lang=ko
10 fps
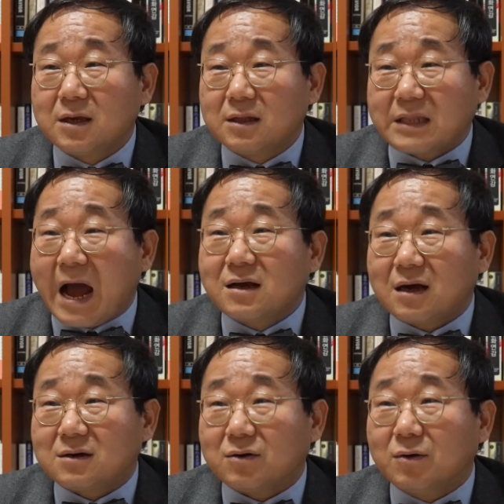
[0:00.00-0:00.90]

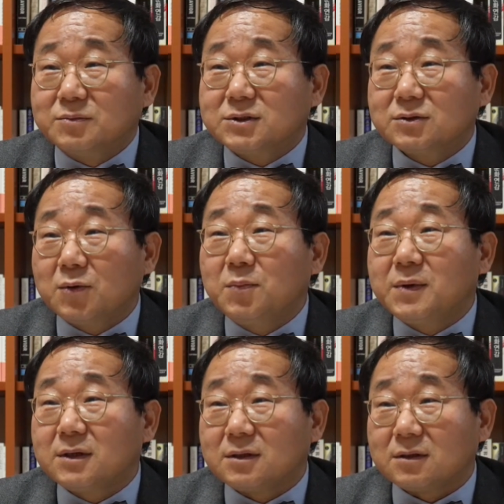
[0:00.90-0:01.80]
단가를 엄청
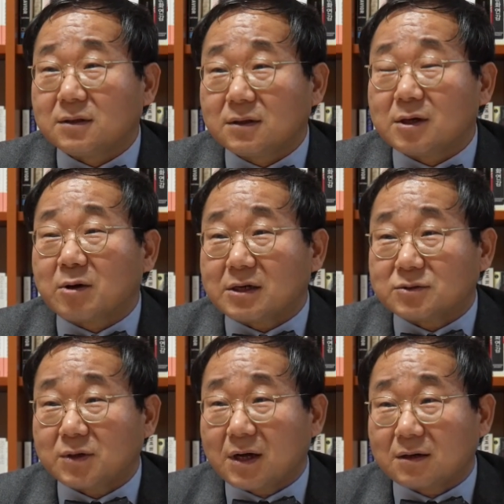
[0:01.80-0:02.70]
높이는 결과를
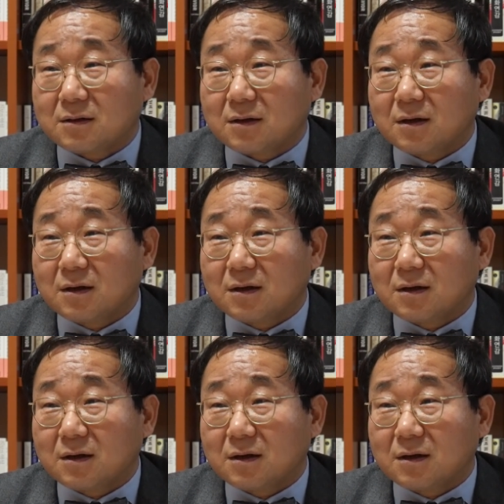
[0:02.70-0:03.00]
초래하거든.